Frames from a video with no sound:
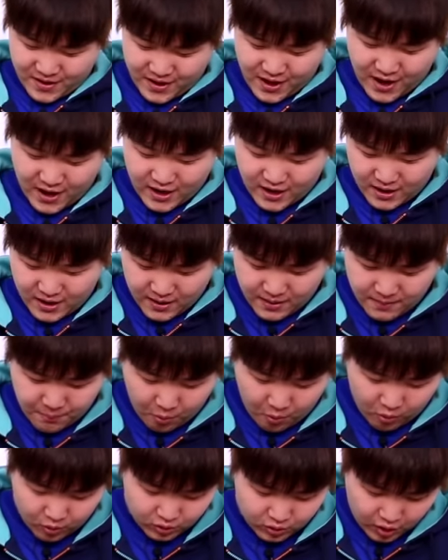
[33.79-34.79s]

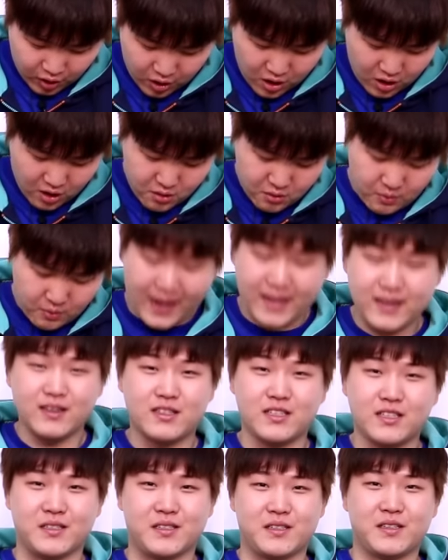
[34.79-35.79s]
해리포터
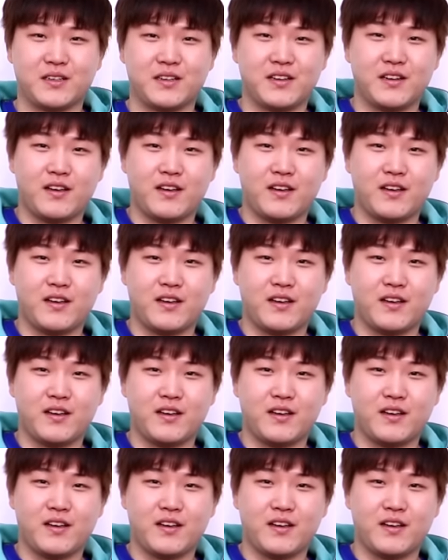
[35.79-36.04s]
완드.